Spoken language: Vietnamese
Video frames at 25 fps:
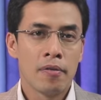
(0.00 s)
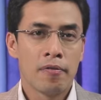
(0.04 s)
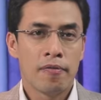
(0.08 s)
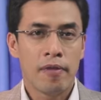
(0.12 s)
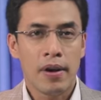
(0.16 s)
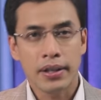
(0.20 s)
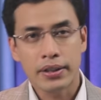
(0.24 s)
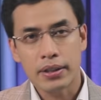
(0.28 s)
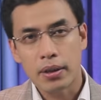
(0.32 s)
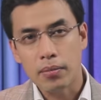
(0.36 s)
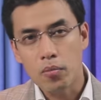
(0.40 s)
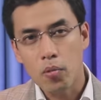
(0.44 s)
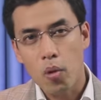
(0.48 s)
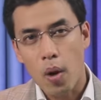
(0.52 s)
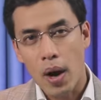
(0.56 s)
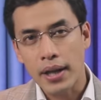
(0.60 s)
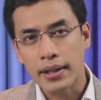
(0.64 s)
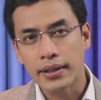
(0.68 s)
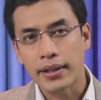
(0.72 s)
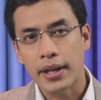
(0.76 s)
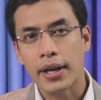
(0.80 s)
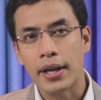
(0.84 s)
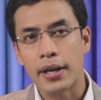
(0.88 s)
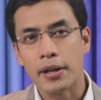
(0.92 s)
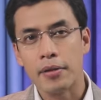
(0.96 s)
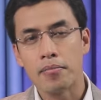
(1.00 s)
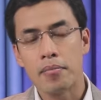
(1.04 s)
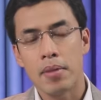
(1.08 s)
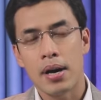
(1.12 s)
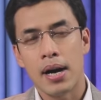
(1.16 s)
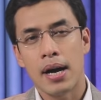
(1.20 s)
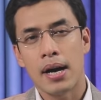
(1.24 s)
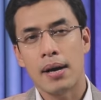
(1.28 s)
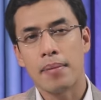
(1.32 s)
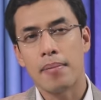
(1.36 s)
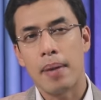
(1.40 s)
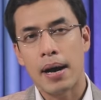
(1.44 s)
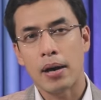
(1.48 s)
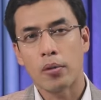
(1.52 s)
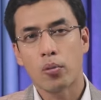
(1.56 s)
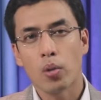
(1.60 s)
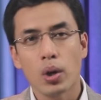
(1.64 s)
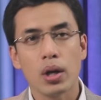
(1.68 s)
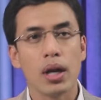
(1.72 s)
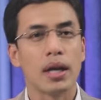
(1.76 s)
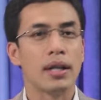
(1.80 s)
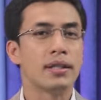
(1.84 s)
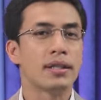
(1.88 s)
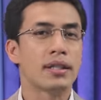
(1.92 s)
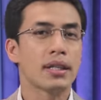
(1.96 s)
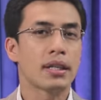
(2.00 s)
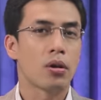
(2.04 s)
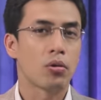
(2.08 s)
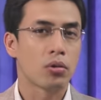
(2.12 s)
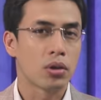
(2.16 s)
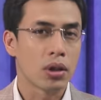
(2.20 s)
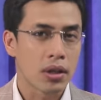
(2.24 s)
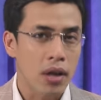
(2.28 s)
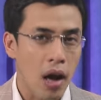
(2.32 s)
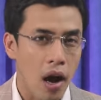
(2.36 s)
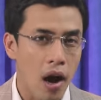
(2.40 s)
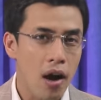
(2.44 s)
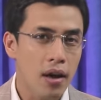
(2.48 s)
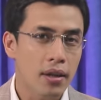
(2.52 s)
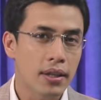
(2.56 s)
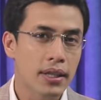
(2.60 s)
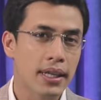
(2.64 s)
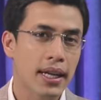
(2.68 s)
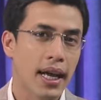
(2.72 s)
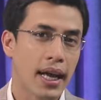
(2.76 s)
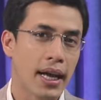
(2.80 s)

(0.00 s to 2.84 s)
Và trong khoản tiền mà bạn quyết định sẽ đầu tư đó thì